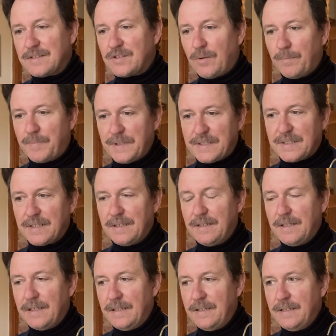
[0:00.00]
so ein
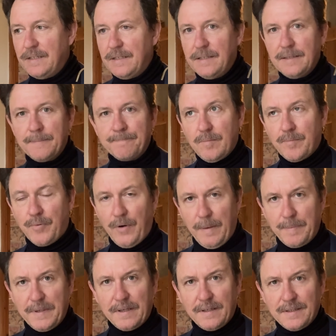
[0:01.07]
bisschen in die
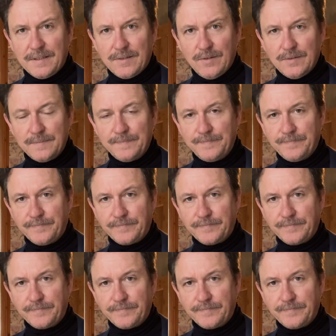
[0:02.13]
Preppy-Richtung.